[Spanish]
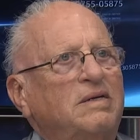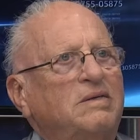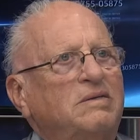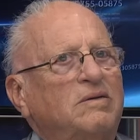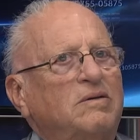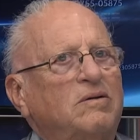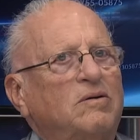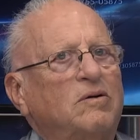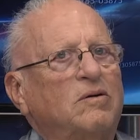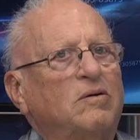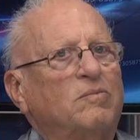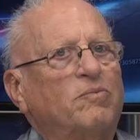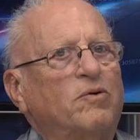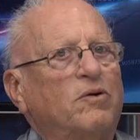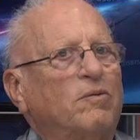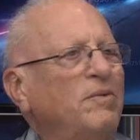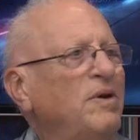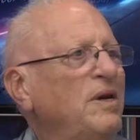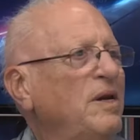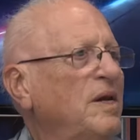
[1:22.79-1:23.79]
sino
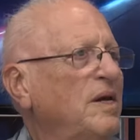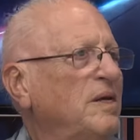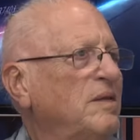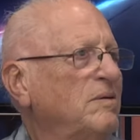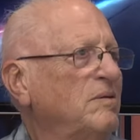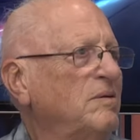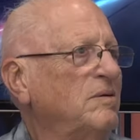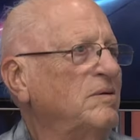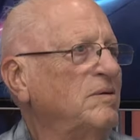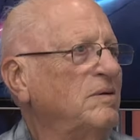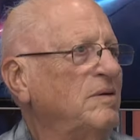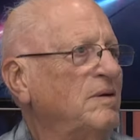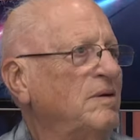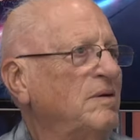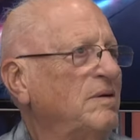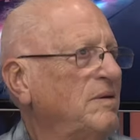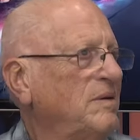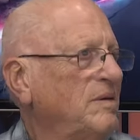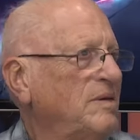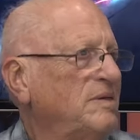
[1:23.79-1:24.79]
por mis nietos,
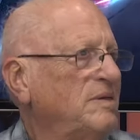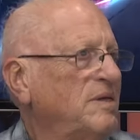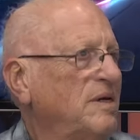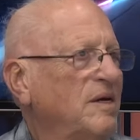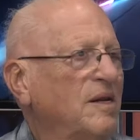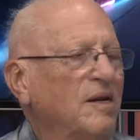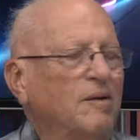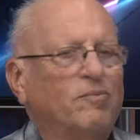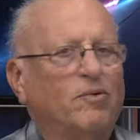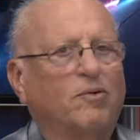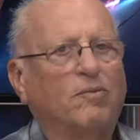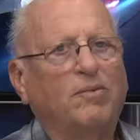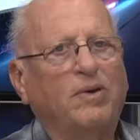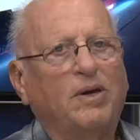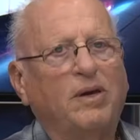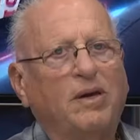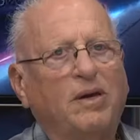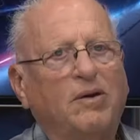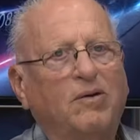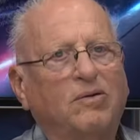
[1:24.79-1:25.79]
ni siquiera por
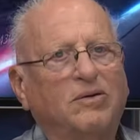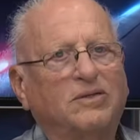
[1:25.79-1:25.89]
mis hijos